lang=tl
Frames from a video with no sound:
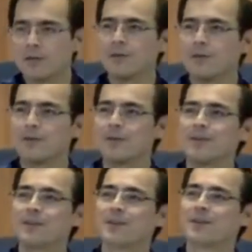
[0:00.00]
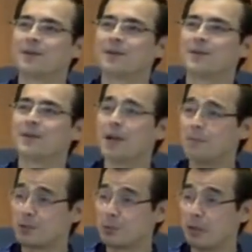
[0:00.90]
Oh, oh. Uh, hindi
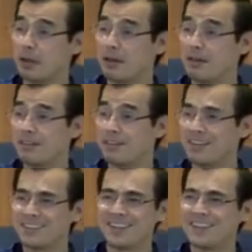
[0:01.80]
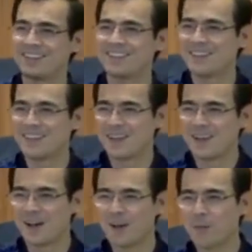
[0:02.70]
ka ba Sobel? Uh, hindi.
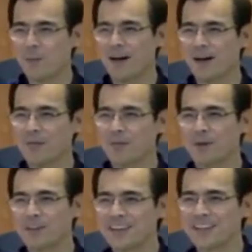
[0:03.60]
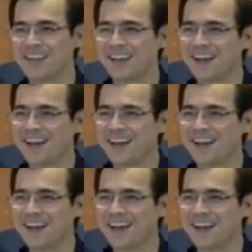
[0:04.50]
Ako, pangarap ko rin yan.